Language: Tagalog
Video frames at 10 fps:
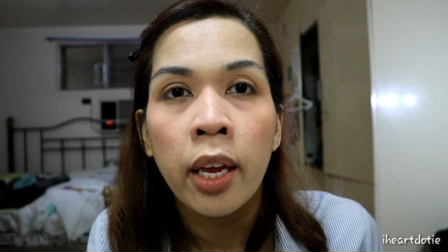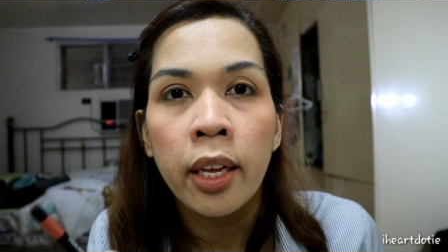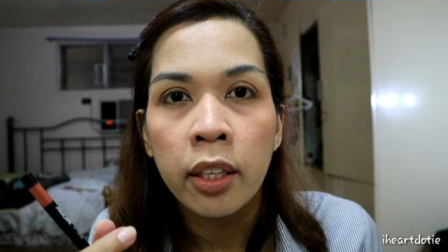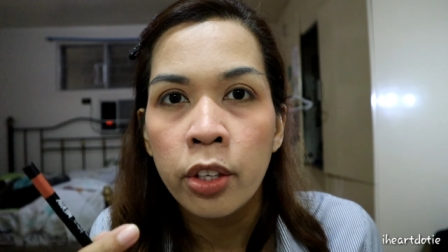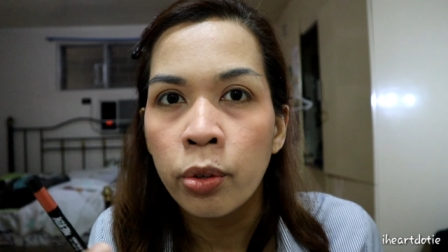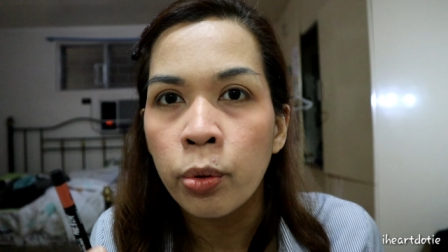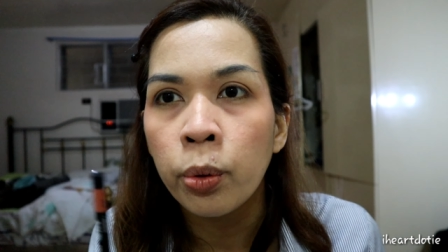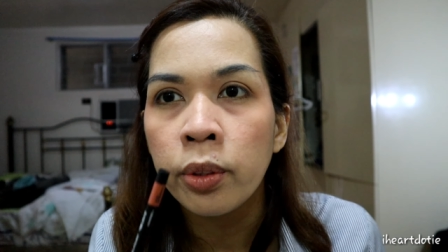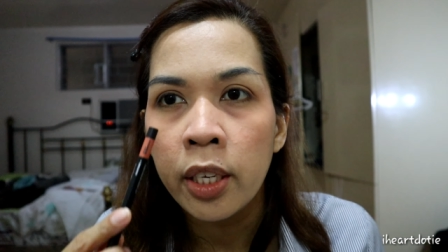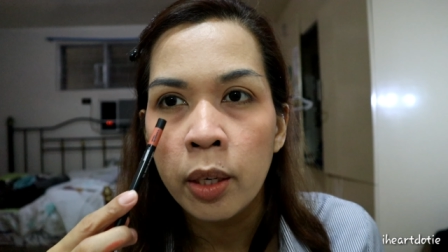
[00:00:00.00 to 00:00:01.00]
And then yung
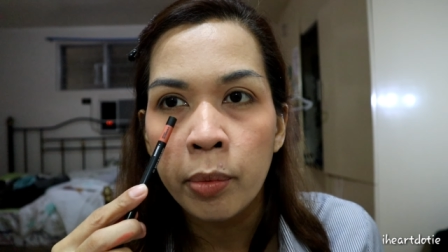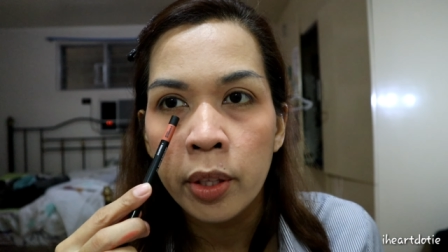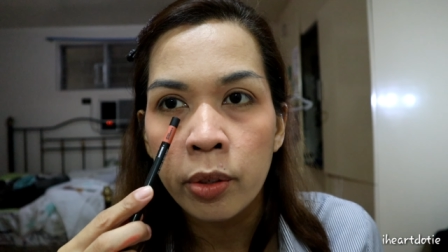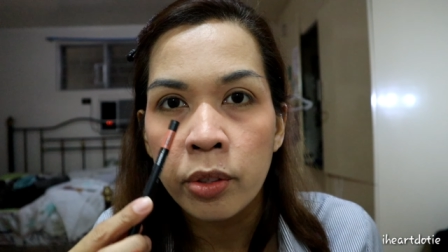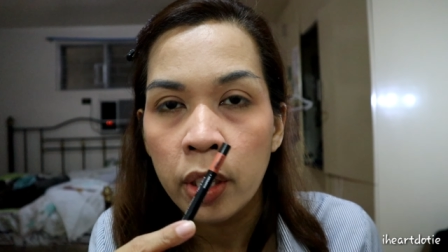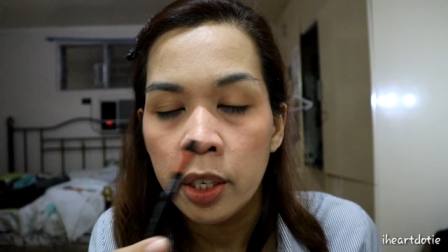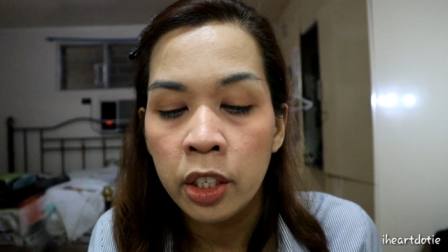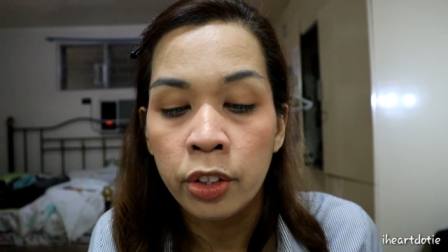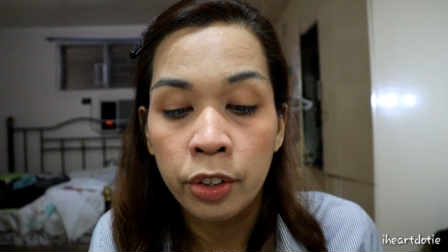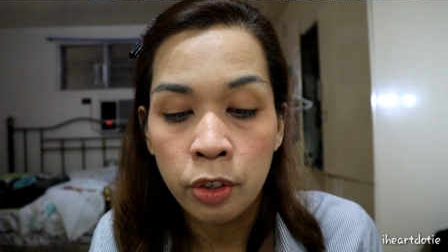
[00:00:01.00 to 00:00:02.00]
Gold Label yung sa
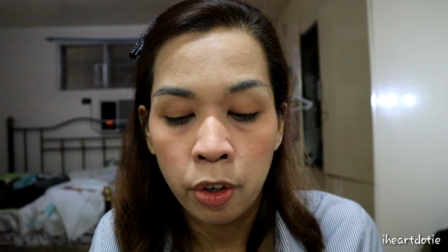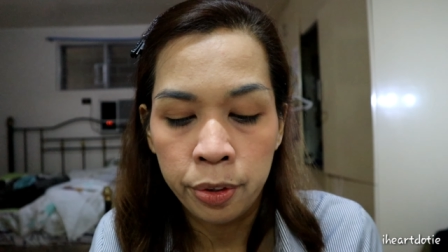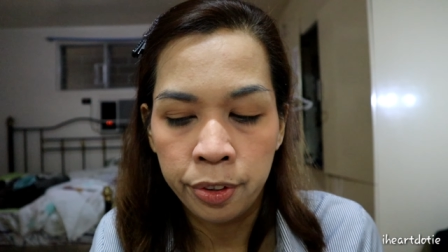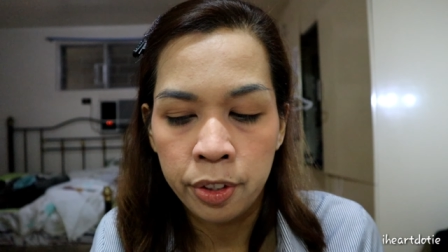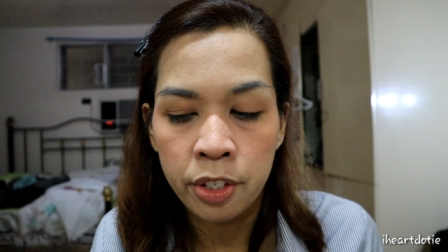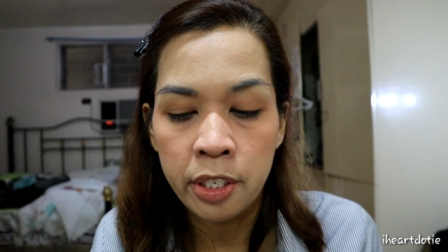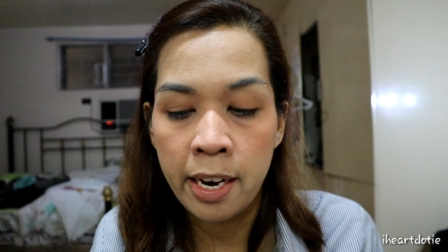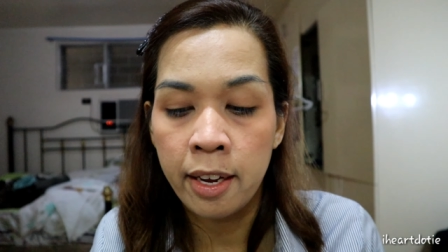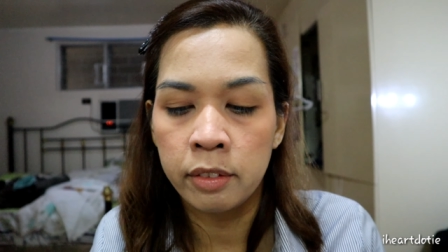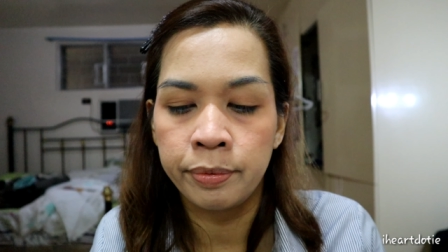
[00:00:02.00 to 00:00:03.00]
inner corners
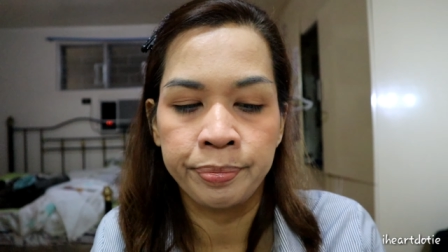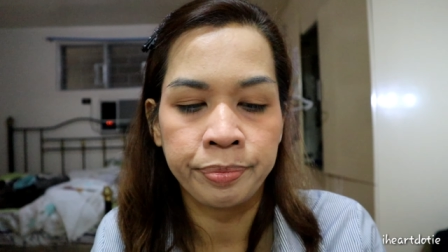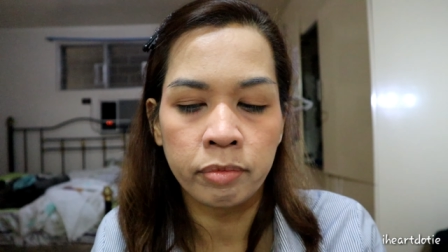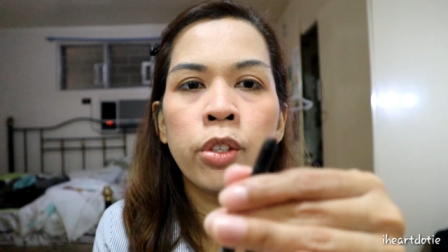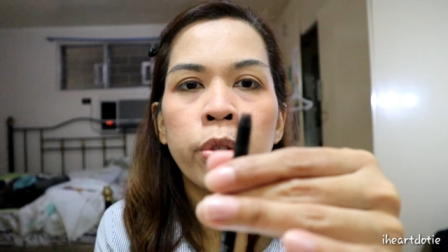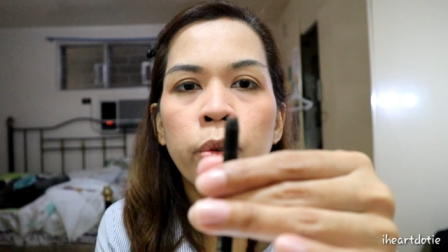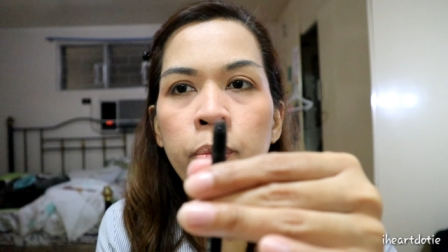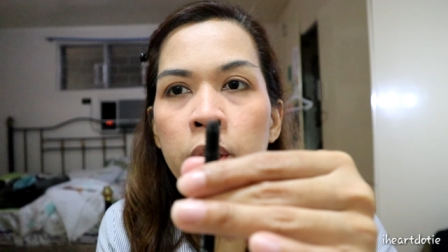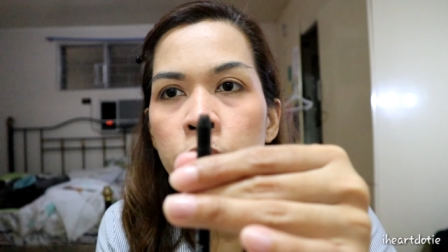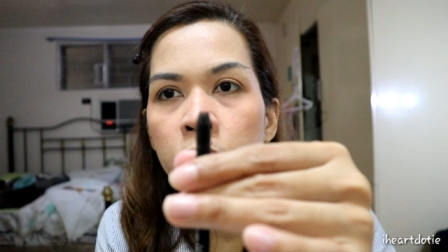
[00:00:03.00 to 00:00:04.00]
lang.
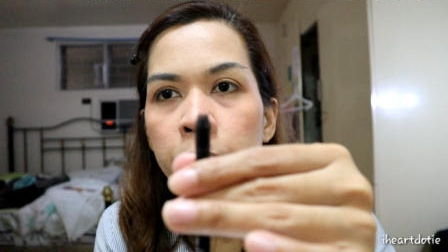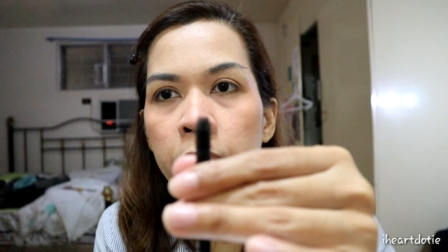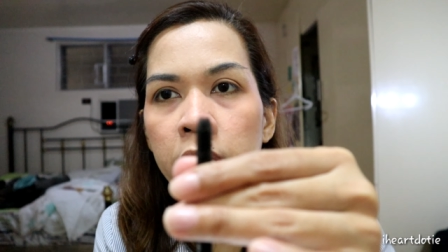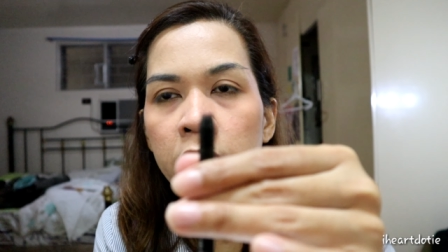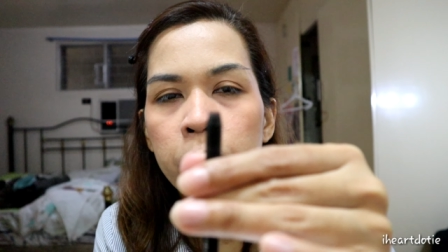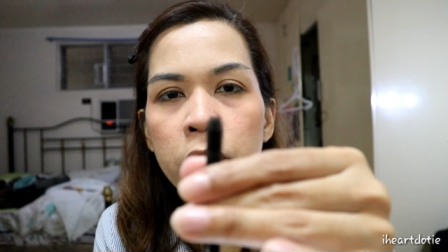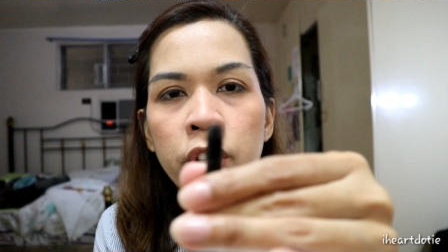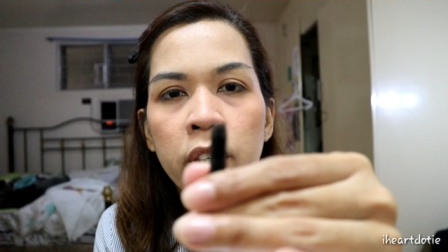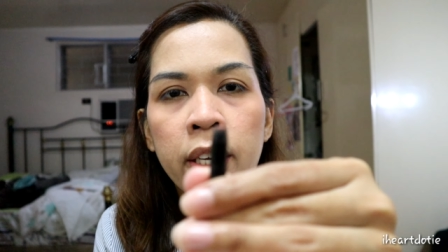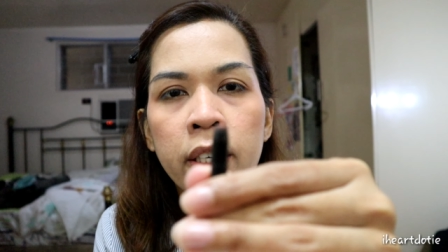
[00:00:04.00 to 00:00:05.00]
So medyo gamit na gamit
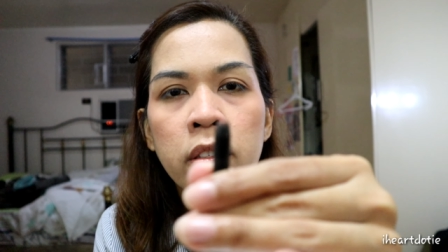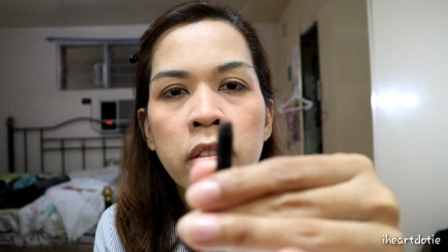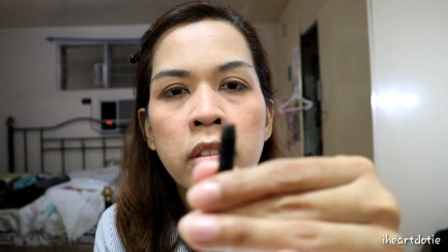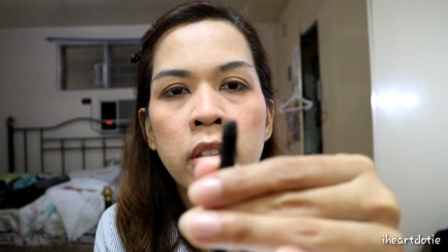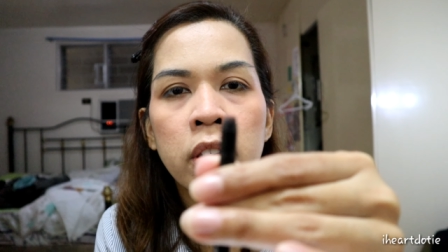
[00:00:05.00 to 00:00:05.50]
siya guys.